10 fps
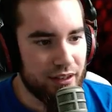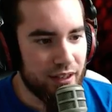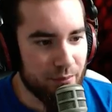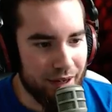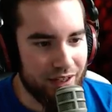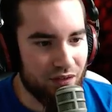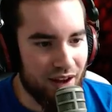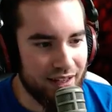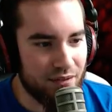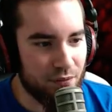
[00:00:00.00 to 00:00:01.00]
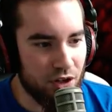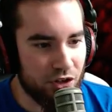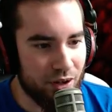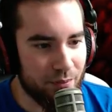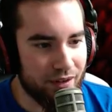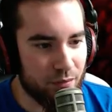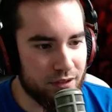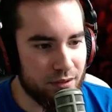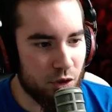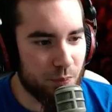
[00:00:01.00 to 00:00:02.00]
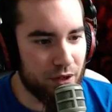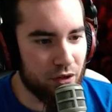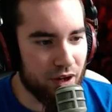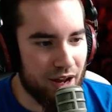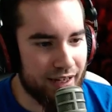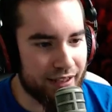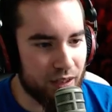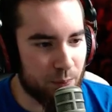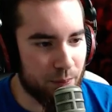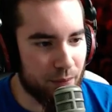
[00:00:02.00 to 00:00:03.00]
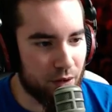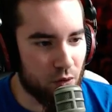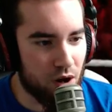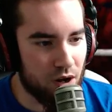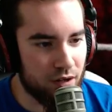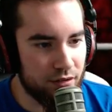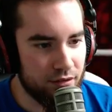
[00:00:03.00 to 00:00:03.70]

Ich meine, ich war jetzt World Champ, das muss dem Spiel doch reichen. Ich bin bei Raw.